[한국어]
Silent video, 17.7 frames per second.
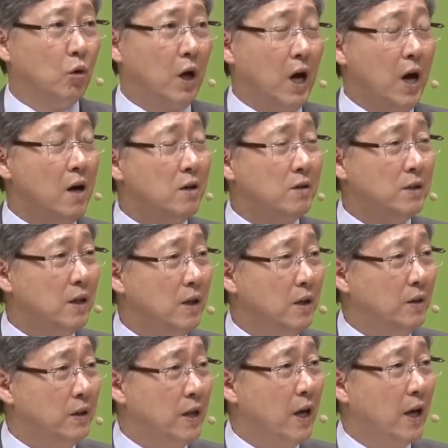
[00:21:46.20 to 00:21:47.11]

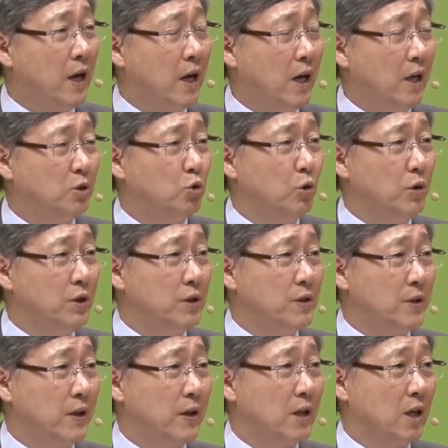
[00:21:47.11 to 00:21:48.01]
항상 내가 가지고
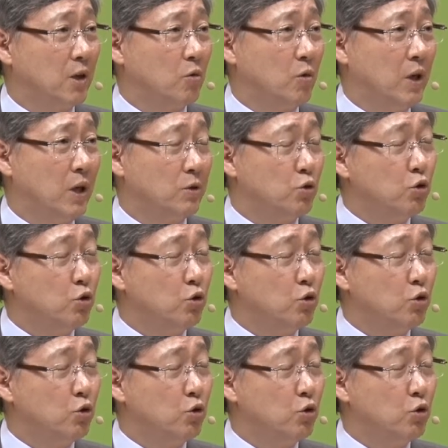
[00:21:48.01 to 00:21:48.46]
있는 생각과